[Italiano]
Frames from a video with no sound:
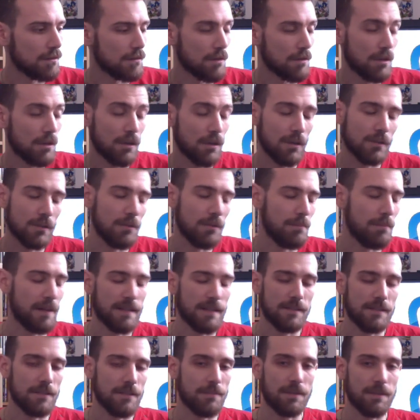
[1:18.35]
non ricordo il
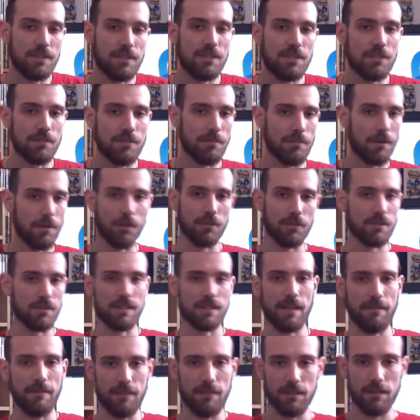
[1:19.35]
prezzo di preciso, però
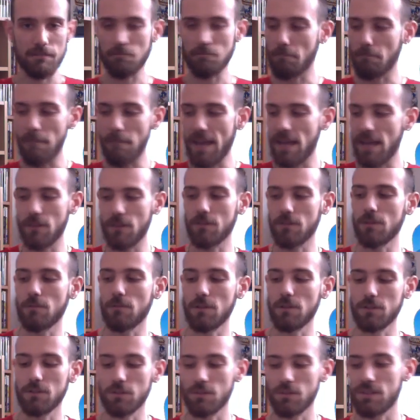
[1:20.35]
costava meno di
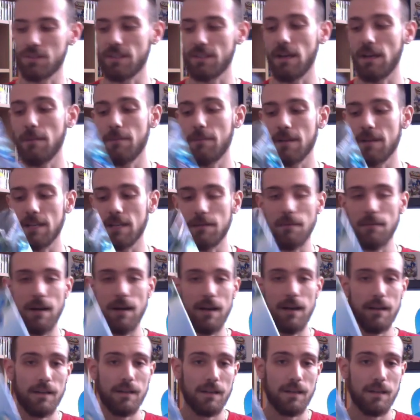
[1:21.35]
quanto costava prima.